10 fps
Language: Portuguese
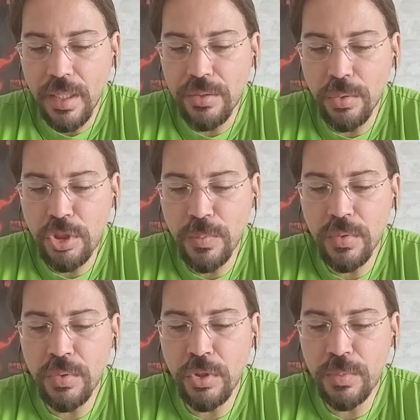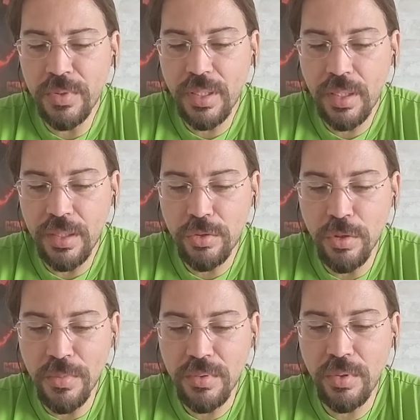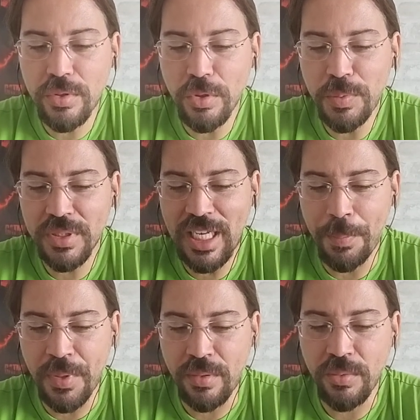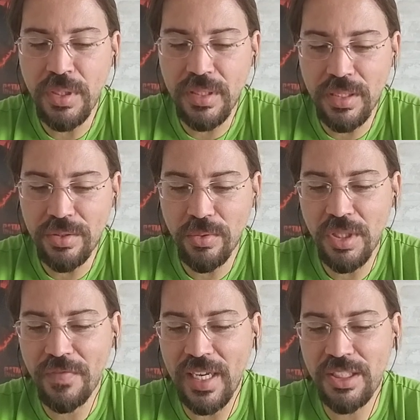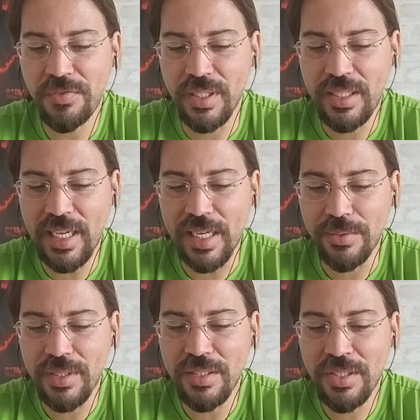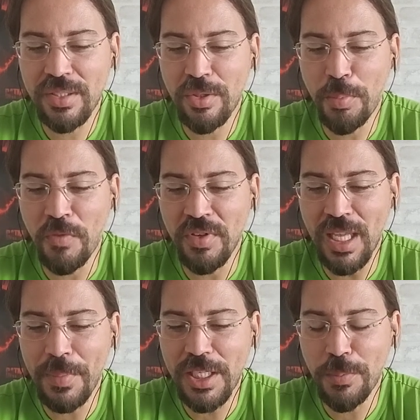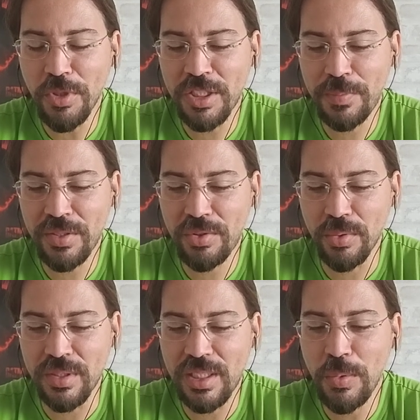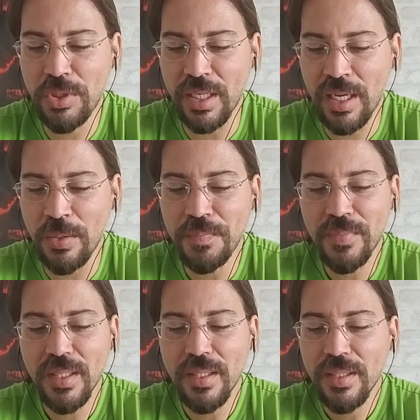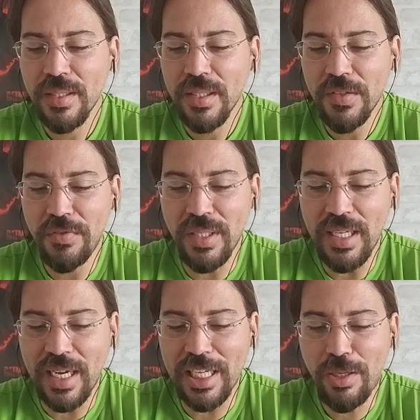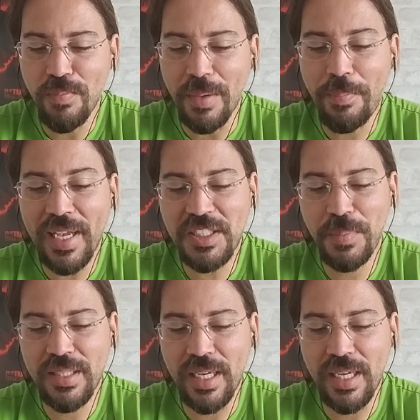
dos últimos, eh, resumo dos últimos capítulos. No início, o universo foi criado e irritou profundamente muitas pessoas, e no geral foi encarado como uma péssima